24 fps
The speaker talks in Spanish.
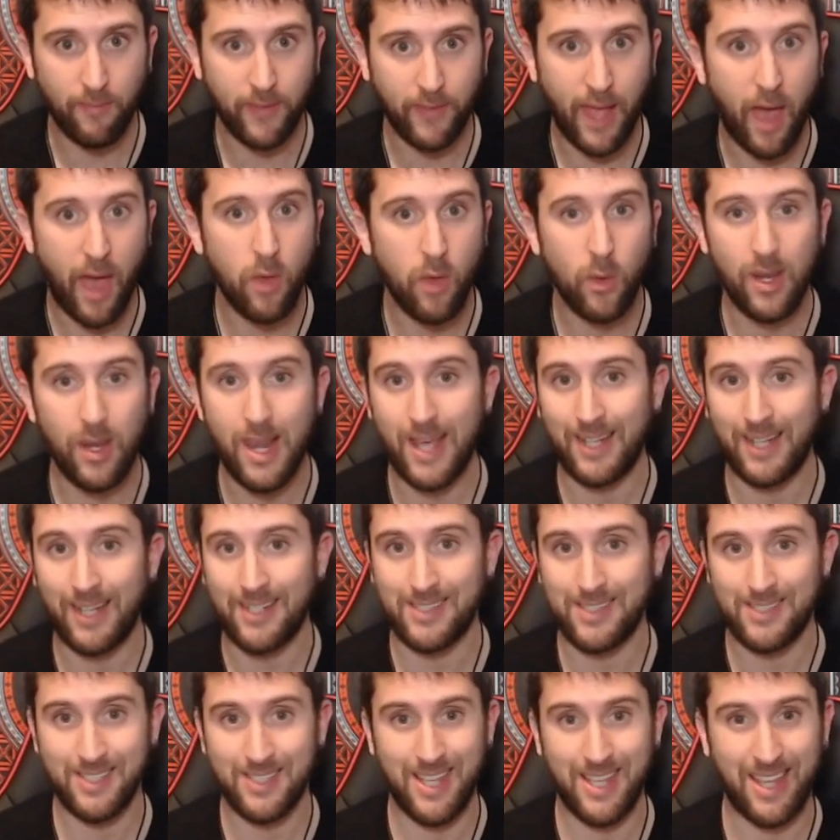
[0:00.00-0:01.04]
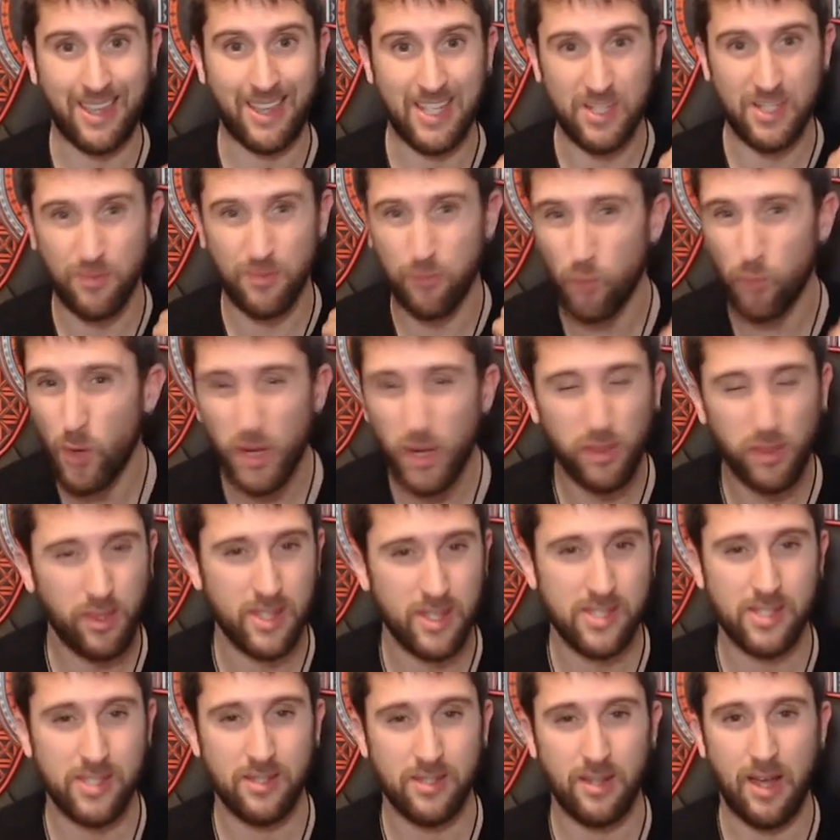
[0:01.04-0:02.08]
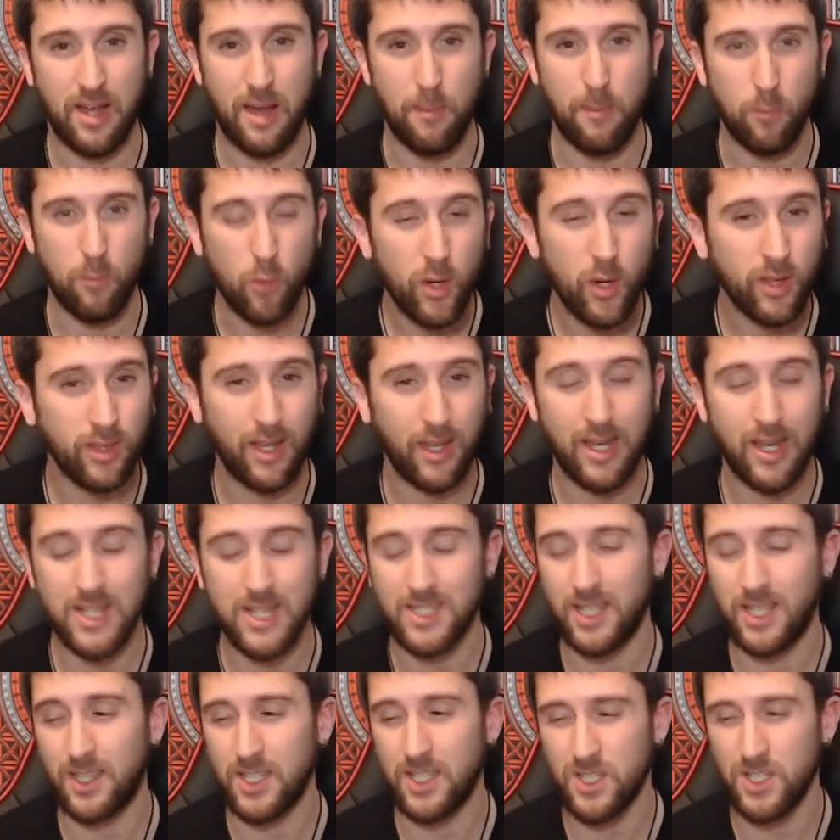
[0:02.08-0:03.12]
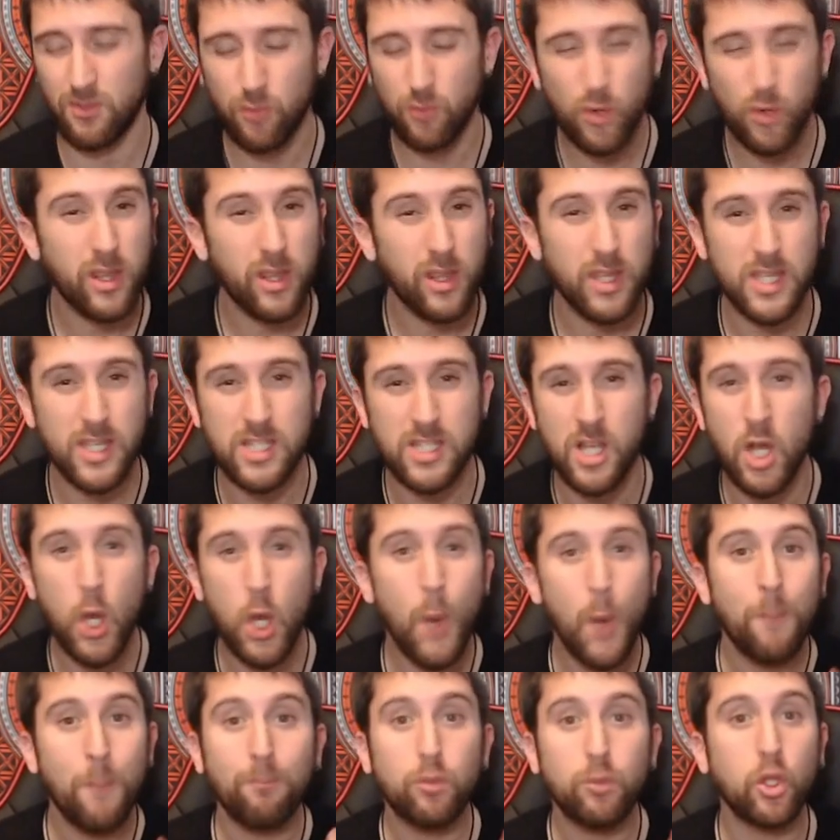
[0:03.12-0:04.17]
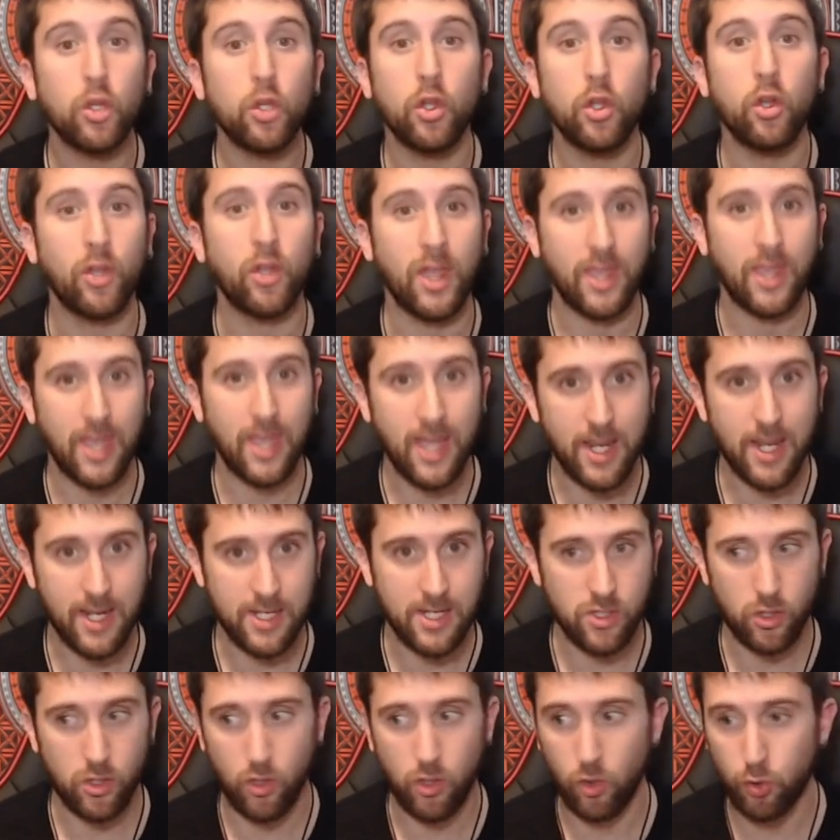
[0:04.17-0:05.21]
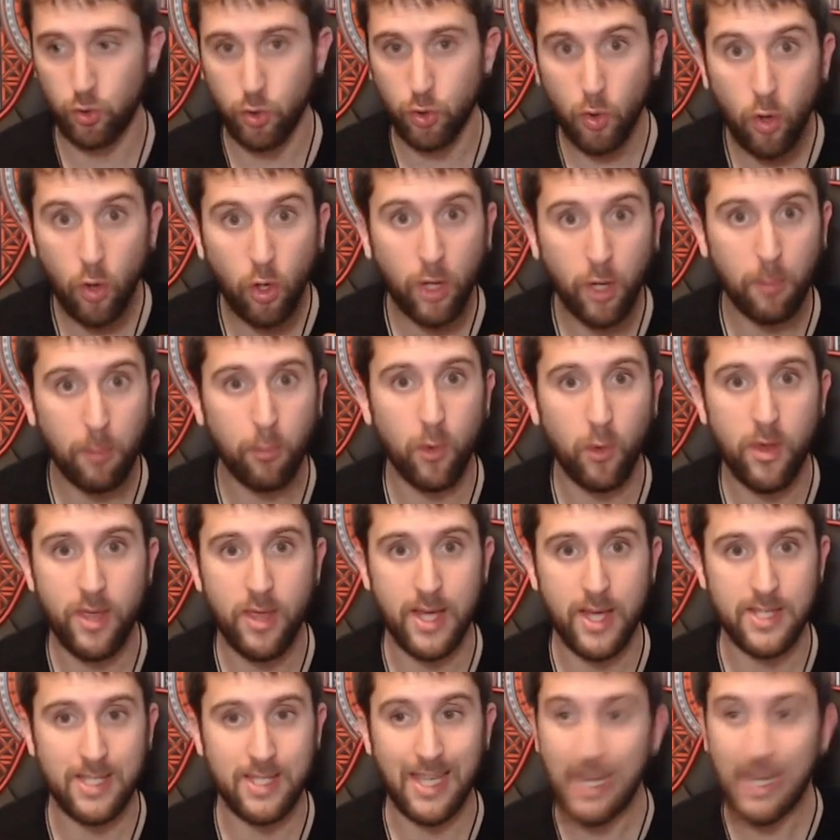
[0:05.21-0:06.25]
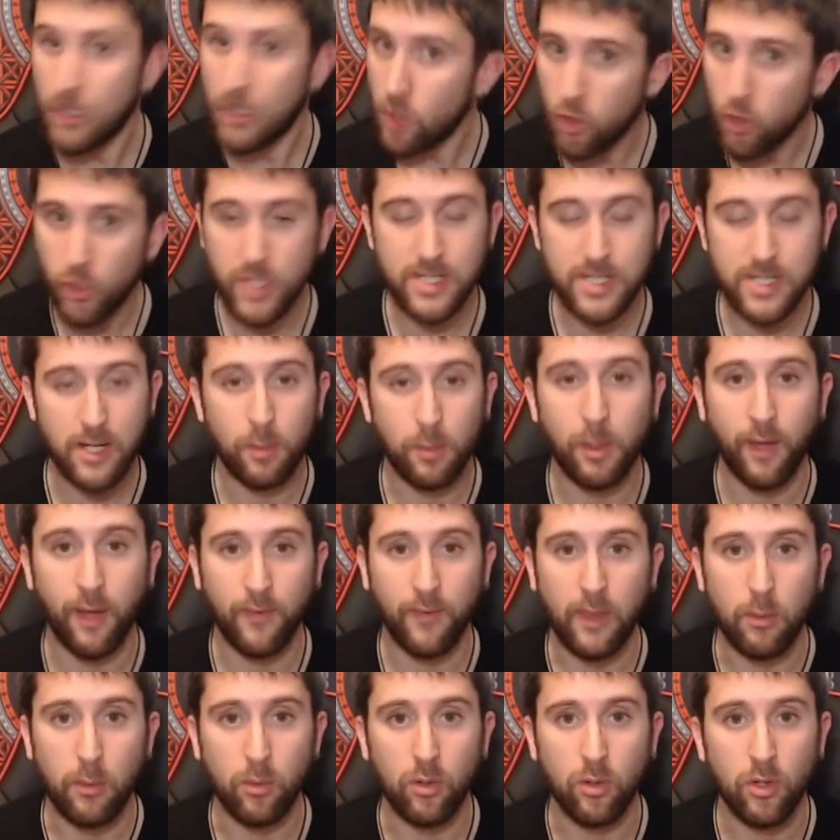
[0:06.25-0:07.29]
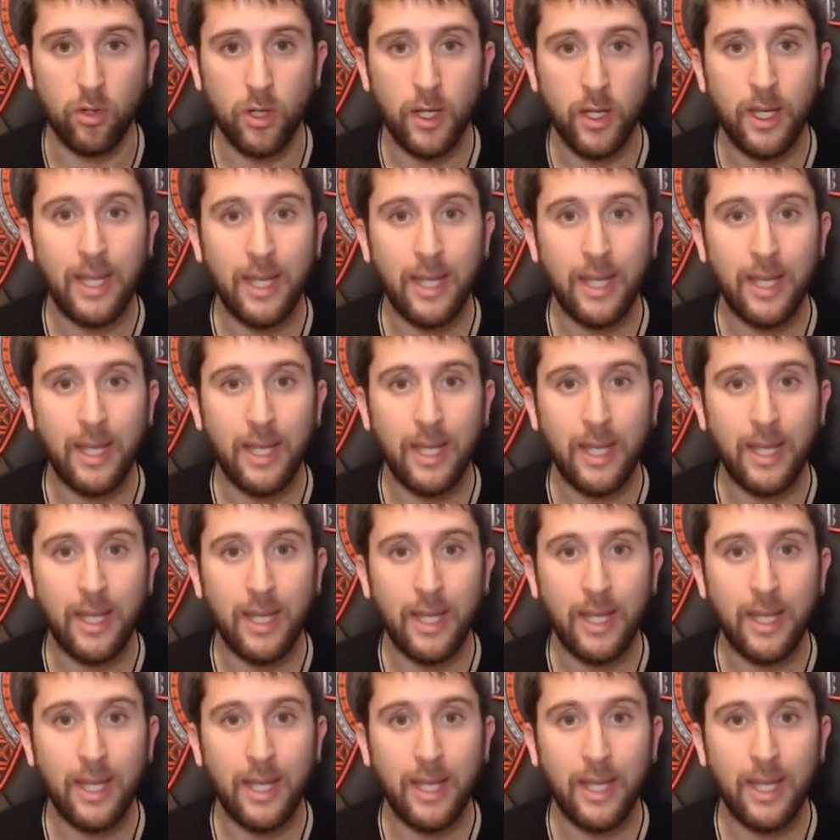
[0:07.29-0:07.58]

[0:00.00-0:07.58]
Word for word: he planteado, en las que te esfuerces a muerte, en las que te esfuerces todo lo que quieres o todo lo que puedas y no logres el objetivo,